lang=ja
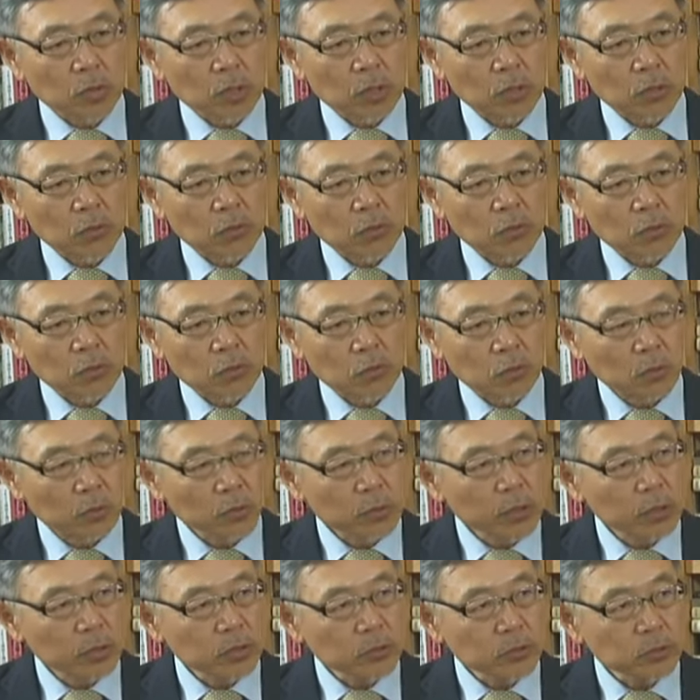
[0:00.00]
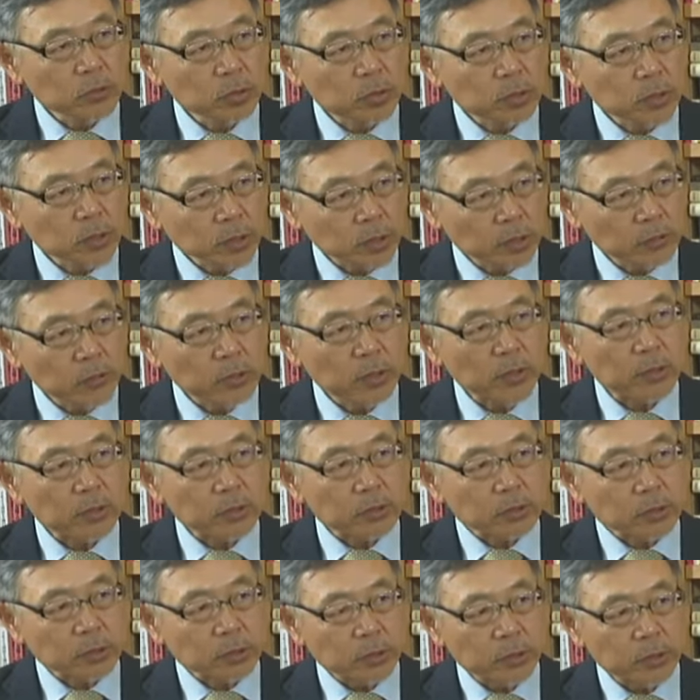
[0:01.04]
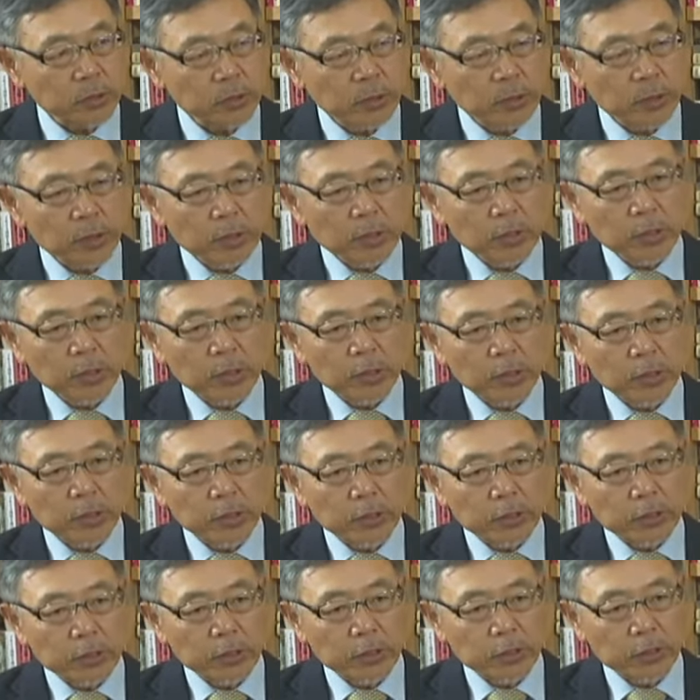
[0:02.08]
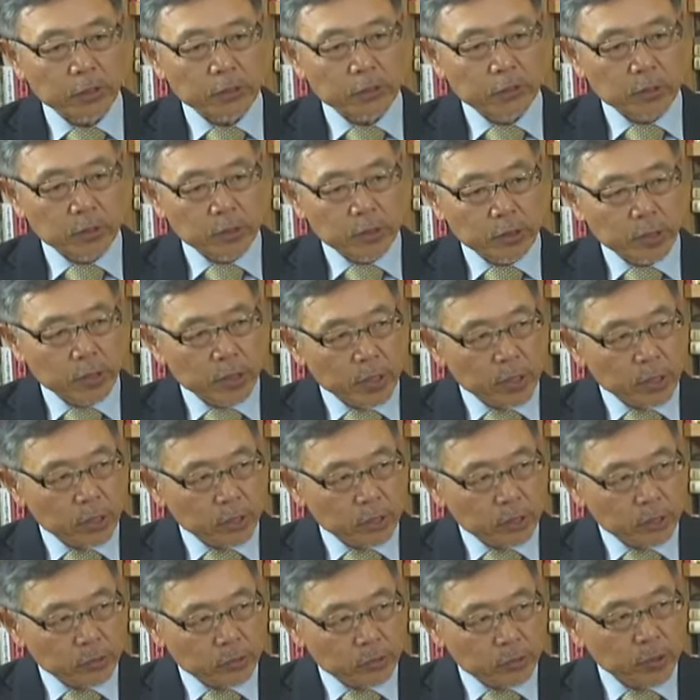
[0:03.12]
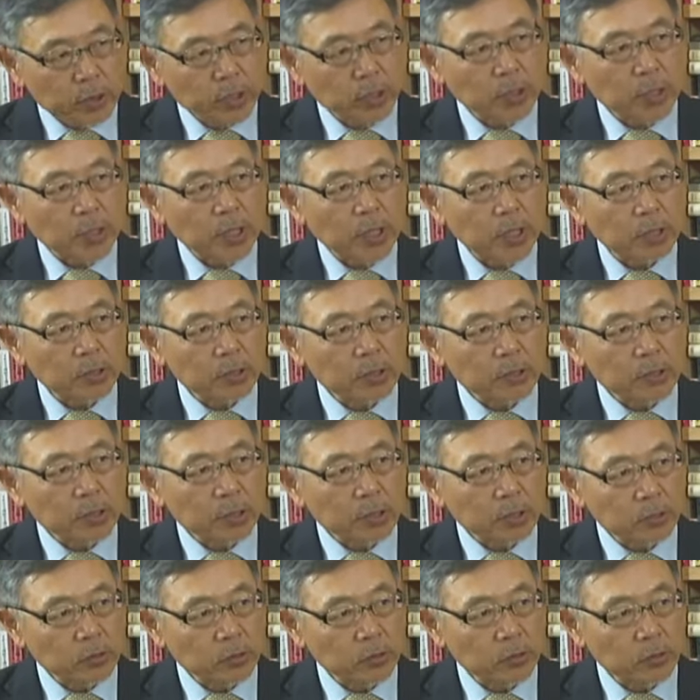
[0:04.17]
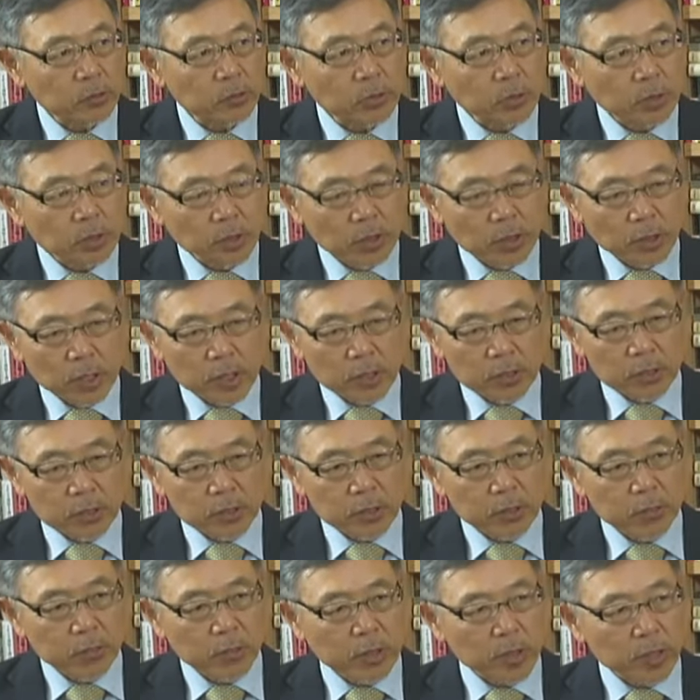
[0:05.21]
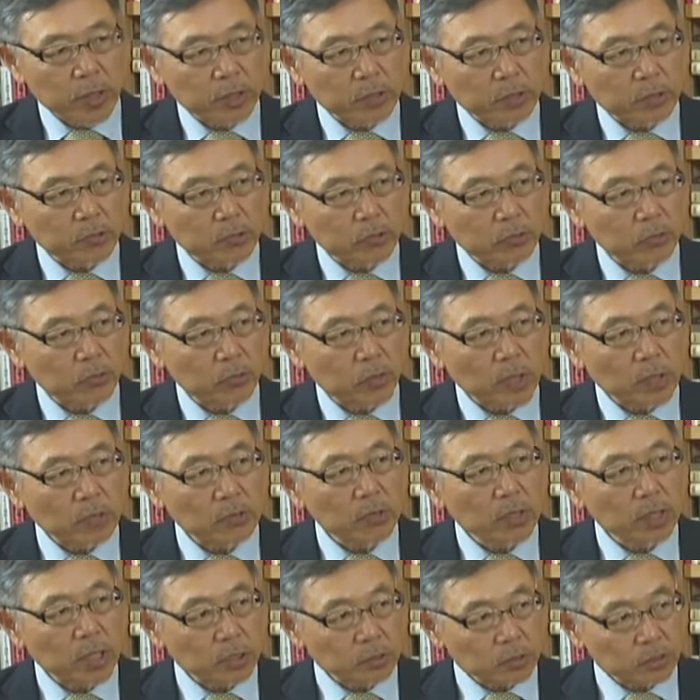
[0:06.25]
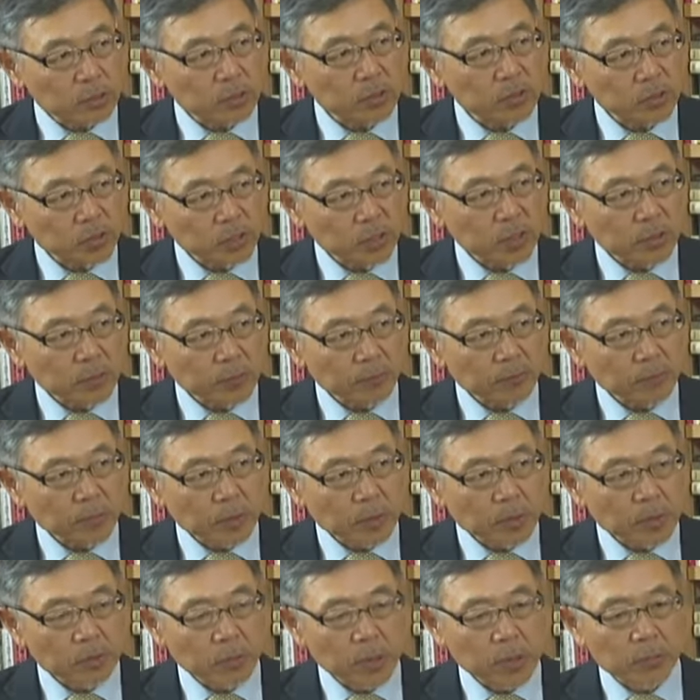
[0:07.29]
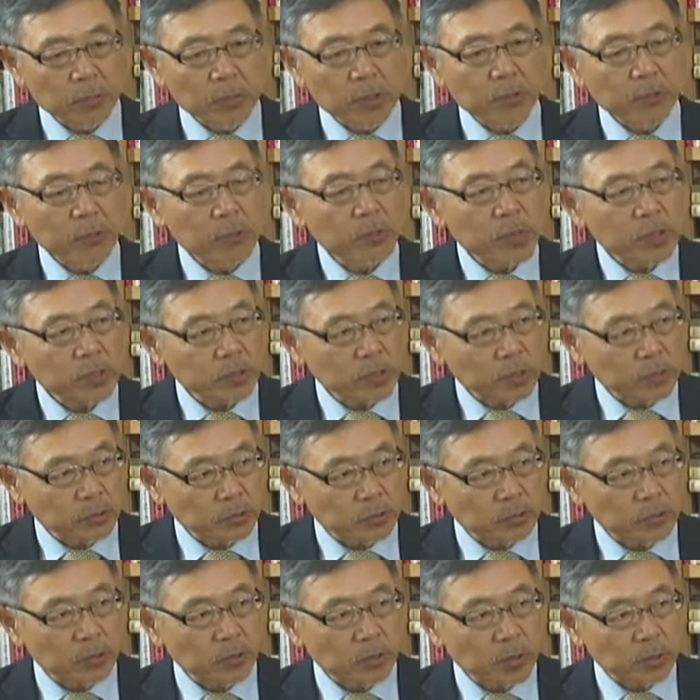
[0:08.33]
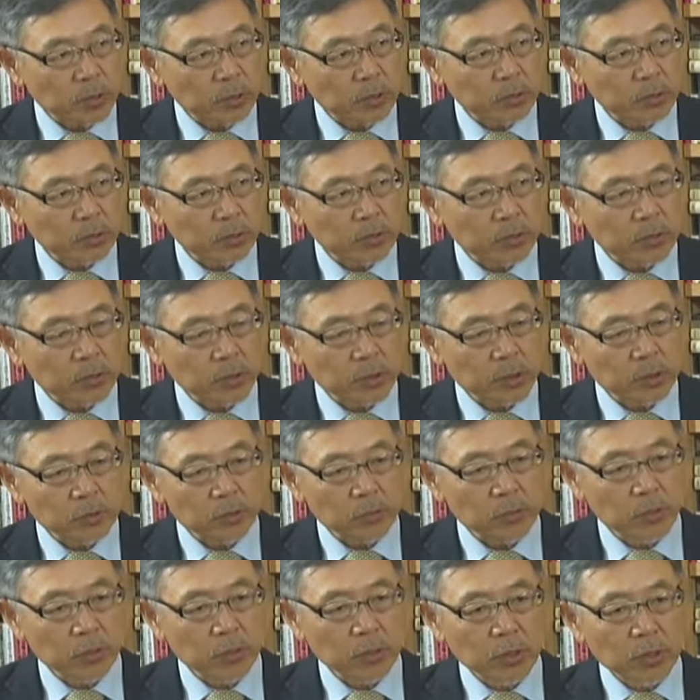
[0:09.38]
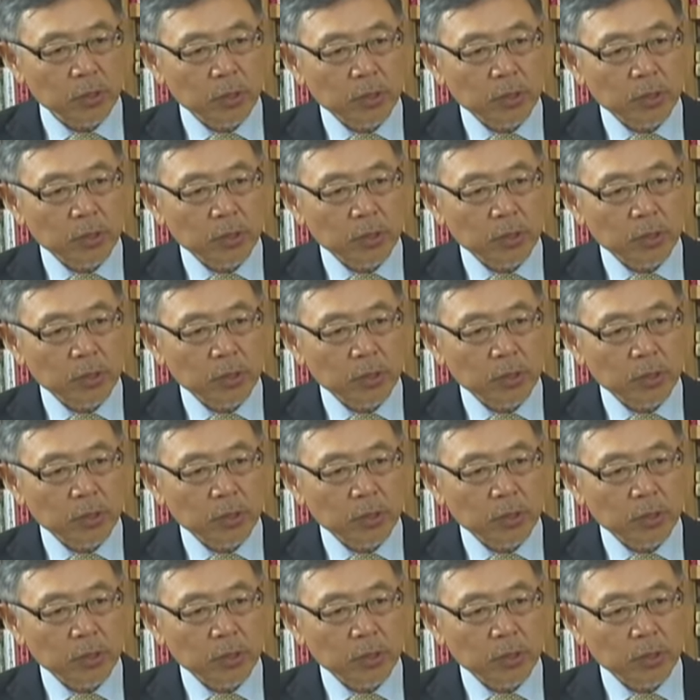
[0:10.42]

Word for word: あの米についてだけはですね、うん、えー、低い関税の関税割当という枠があるんですね、うんはい、今ミニマムアクセスと言われてるんですけれども、はい、